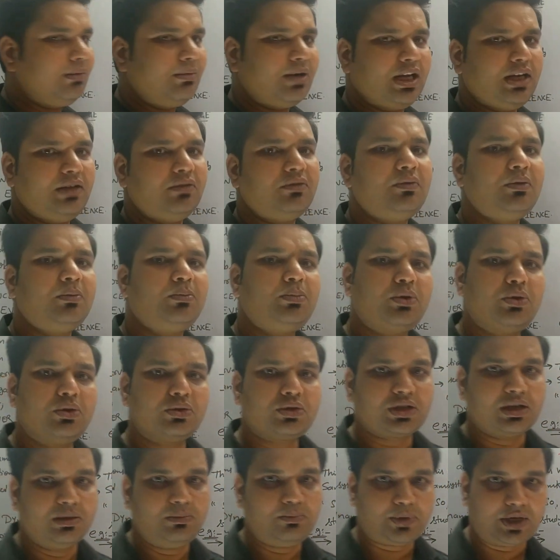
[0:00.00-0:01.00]
के बारे में
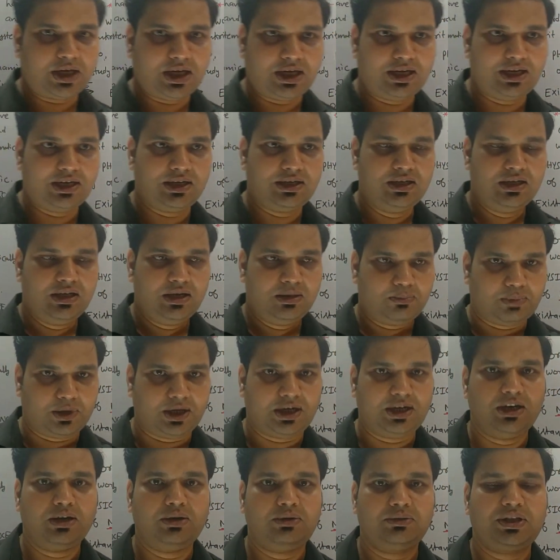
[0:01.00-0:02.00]
बहुत कम पढ़ाना
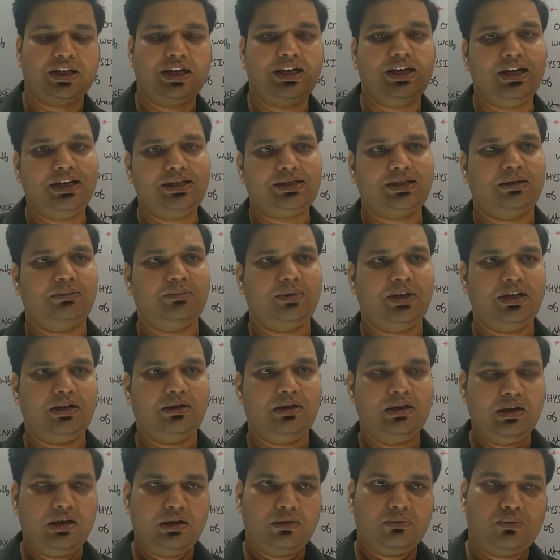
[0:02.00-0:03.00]
पढ़ना होता है नेचर
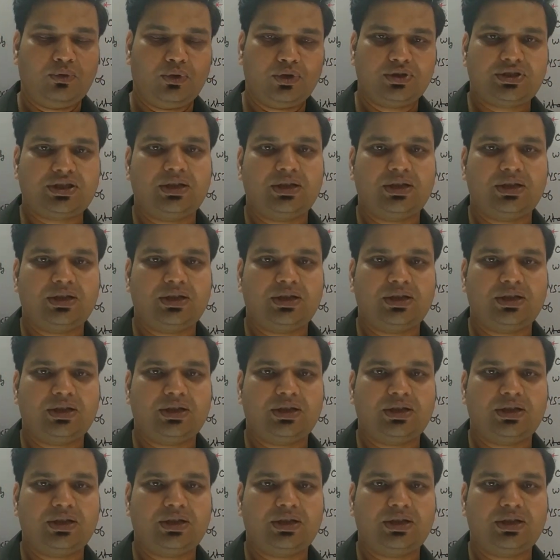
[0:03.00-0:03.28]
में वो